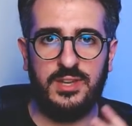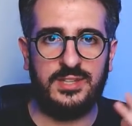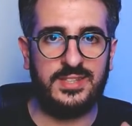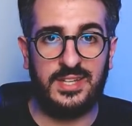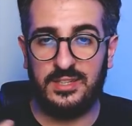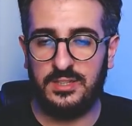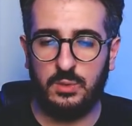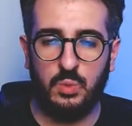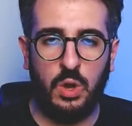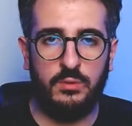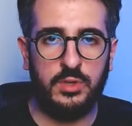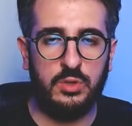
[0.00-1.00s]
a tanti
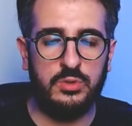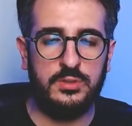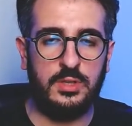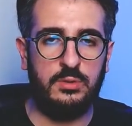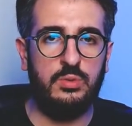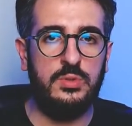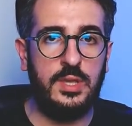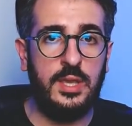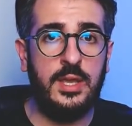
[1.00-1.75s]
nuovi contenuti,